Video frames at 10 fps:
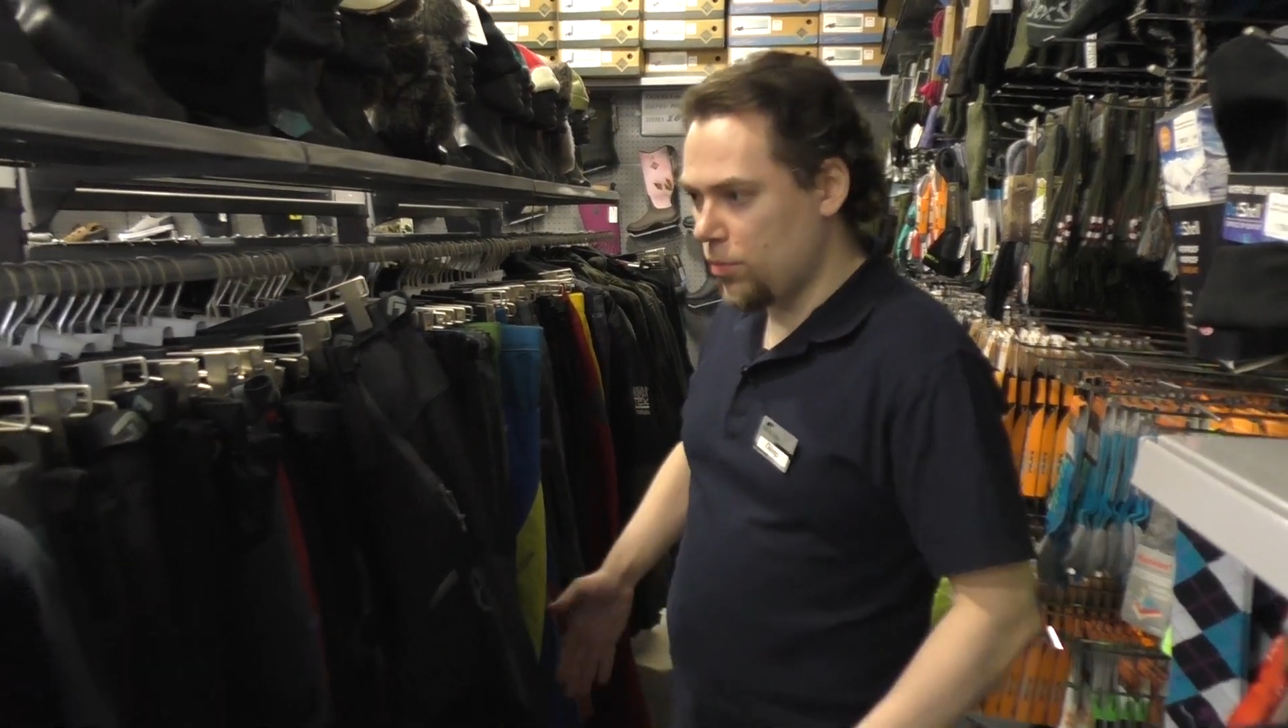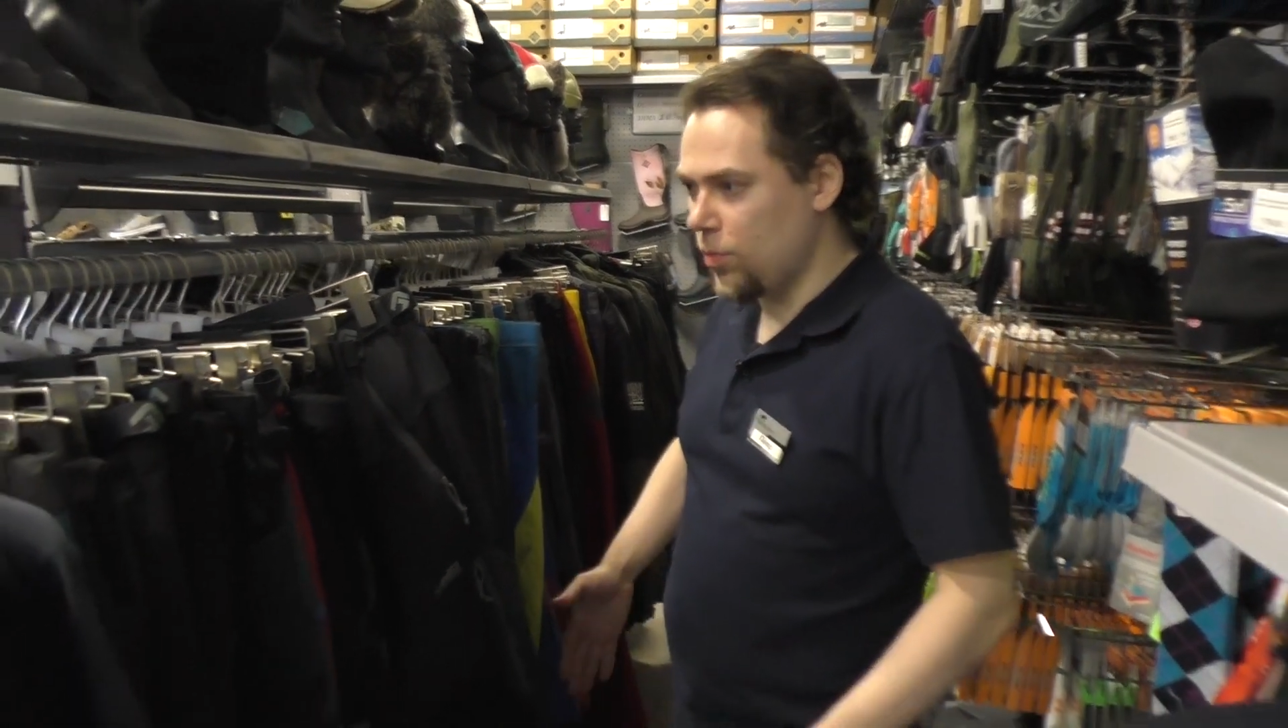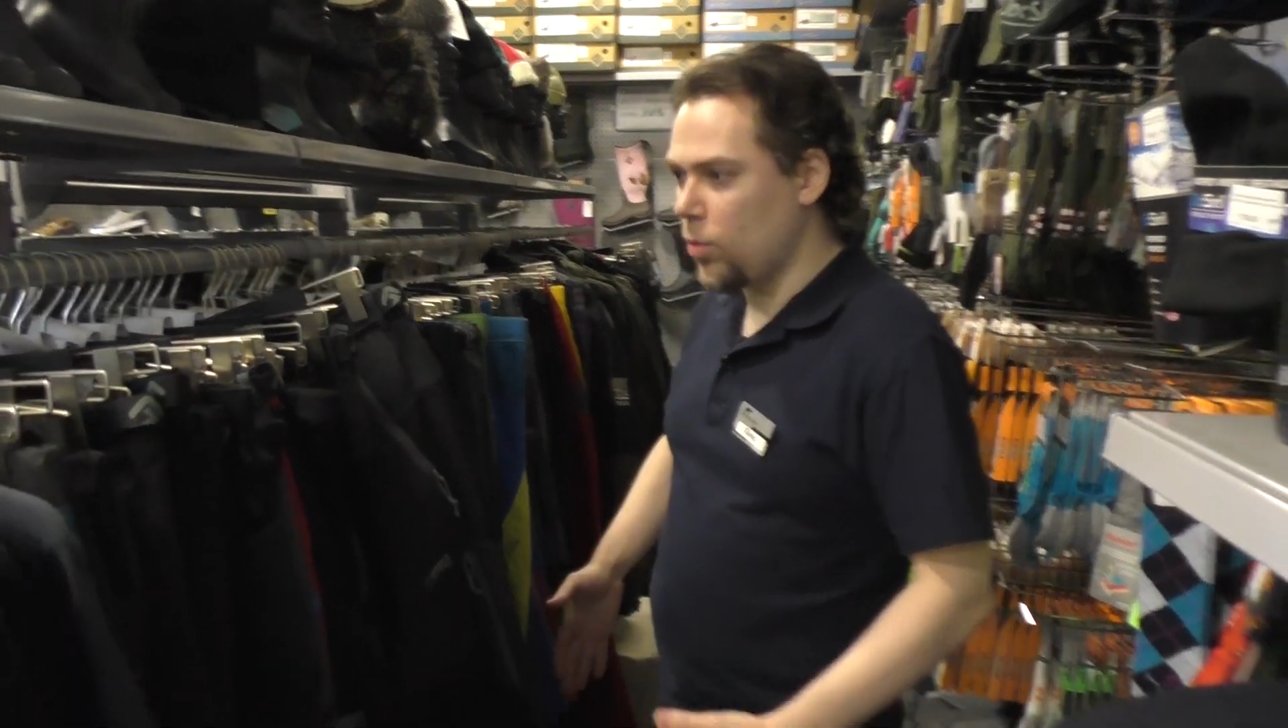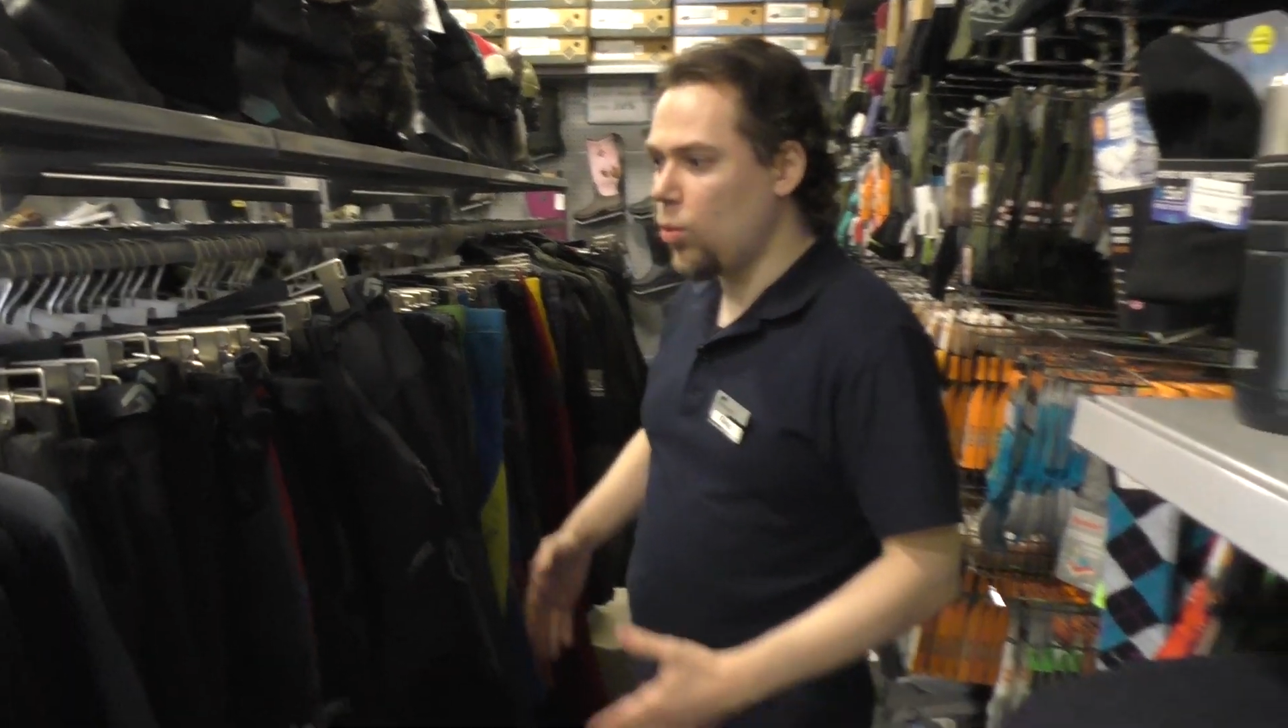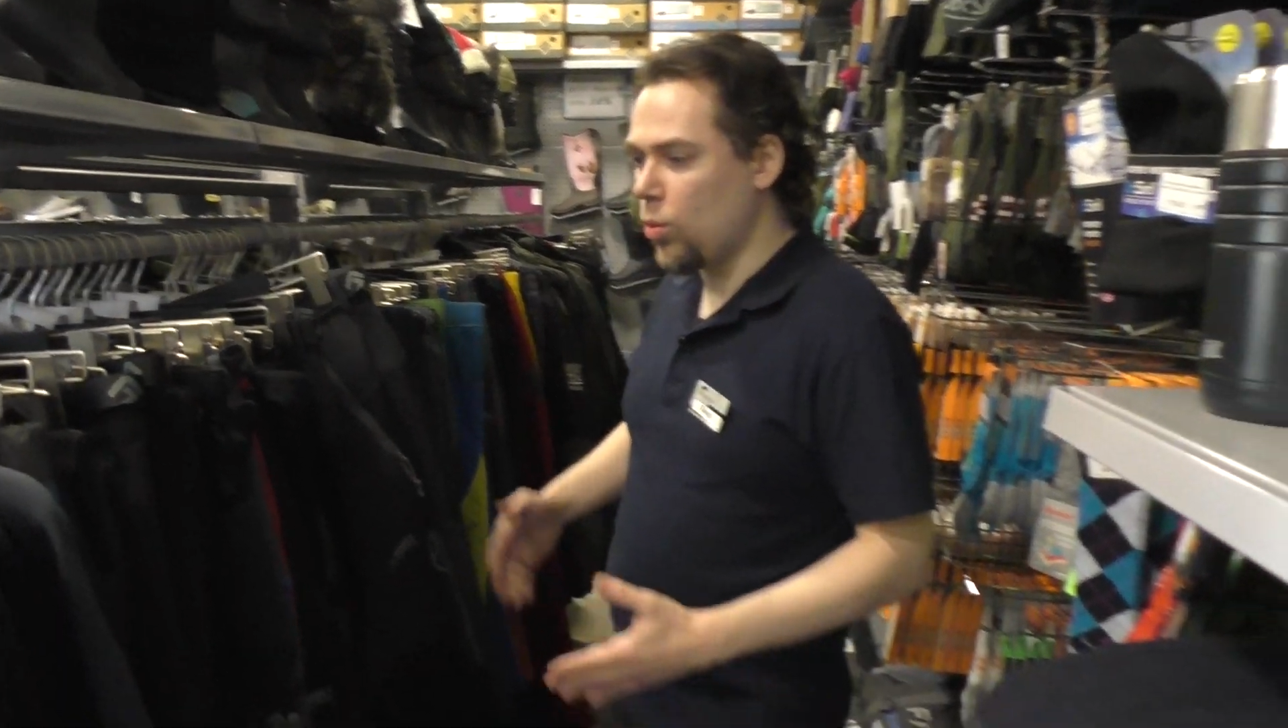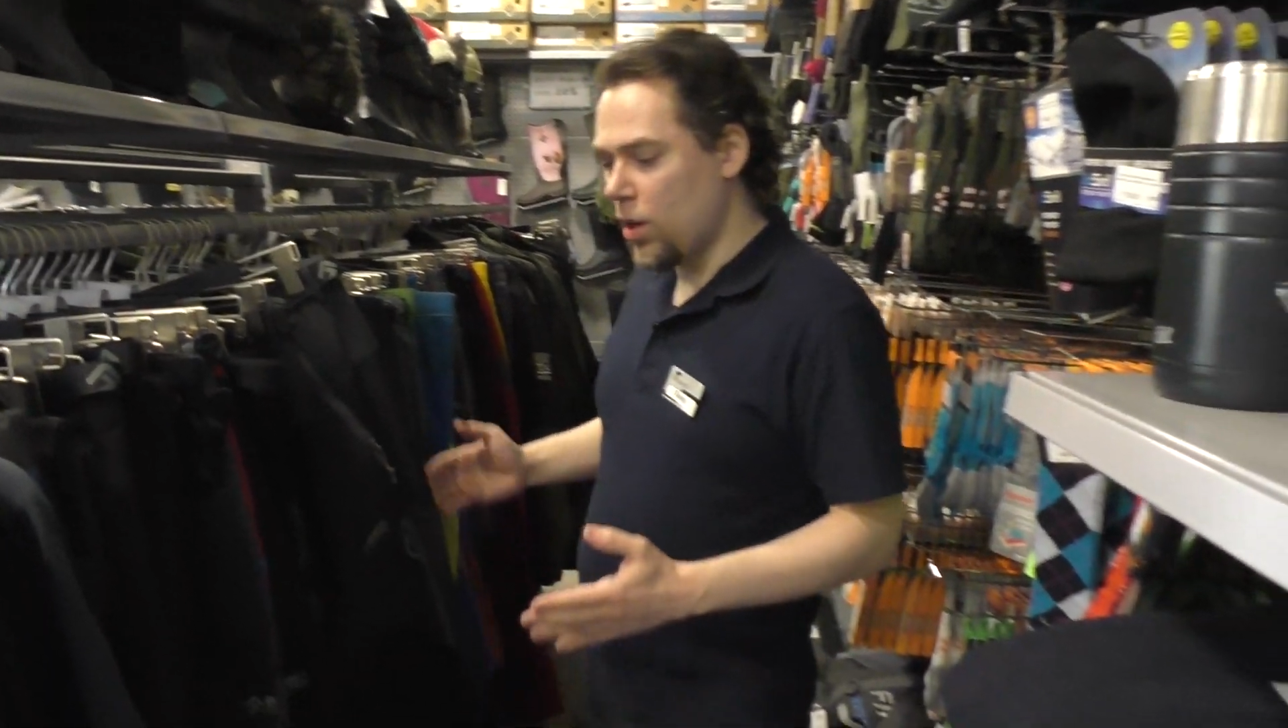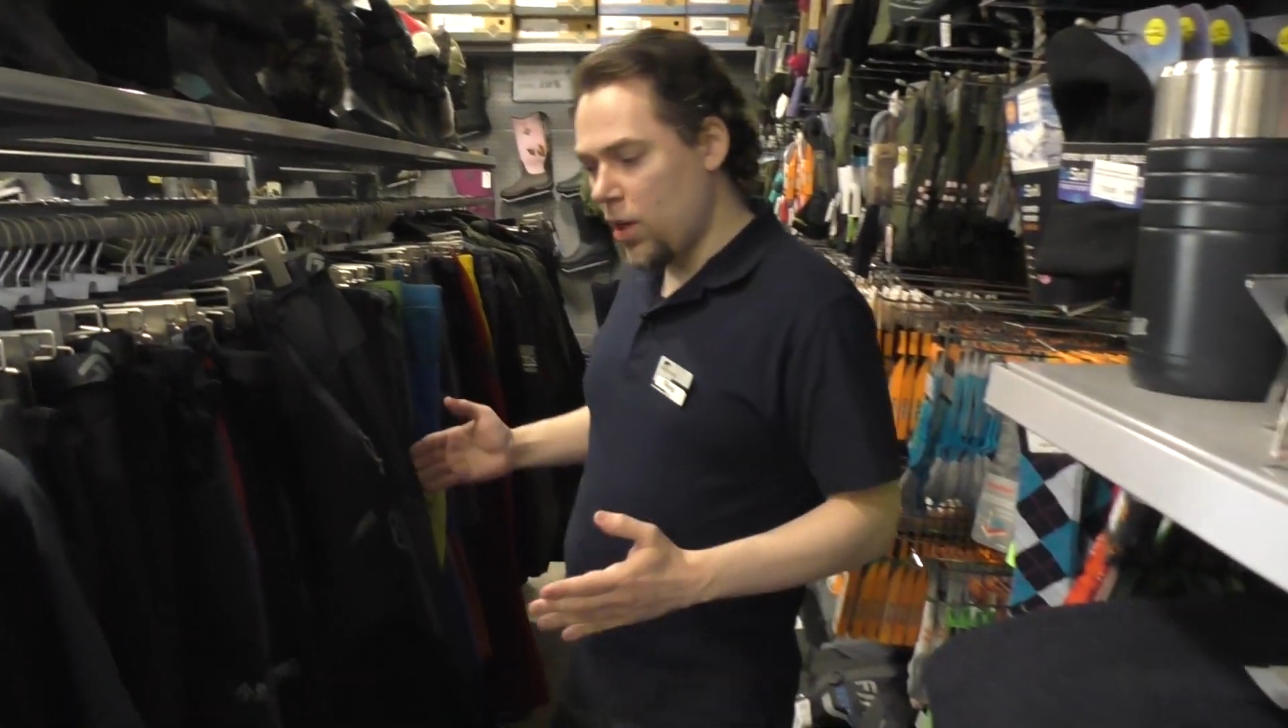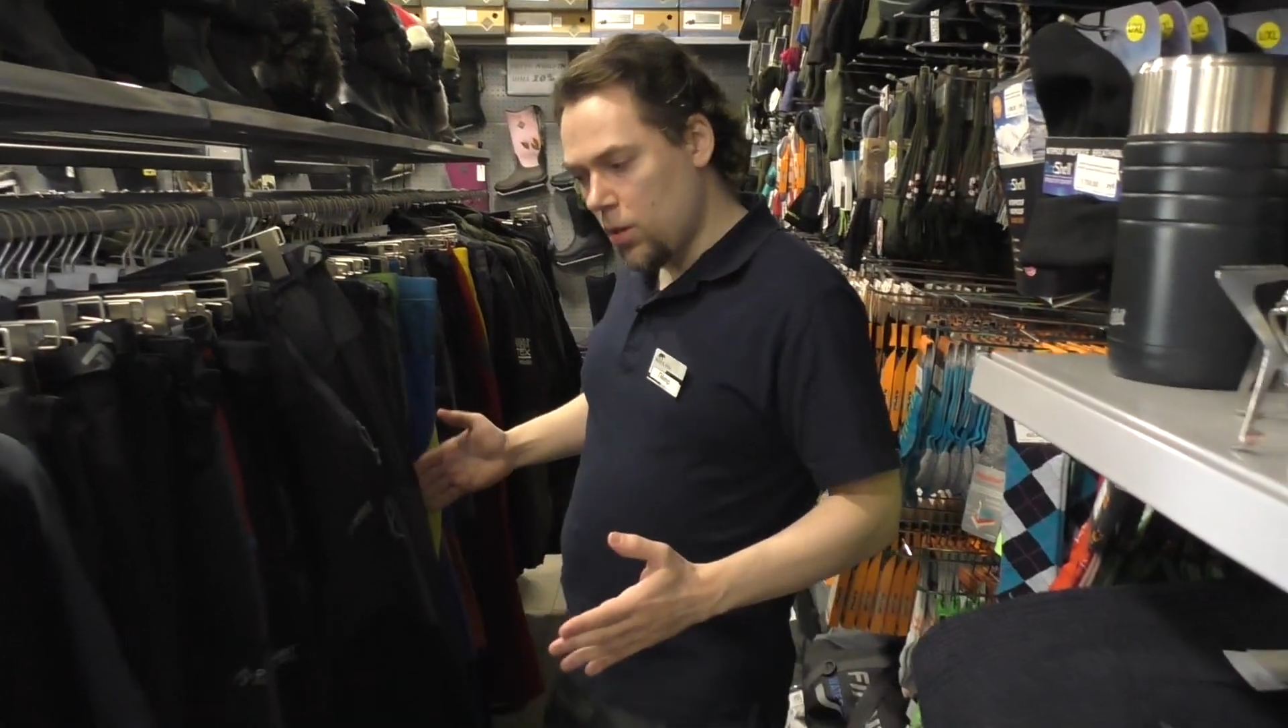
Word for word: фигуру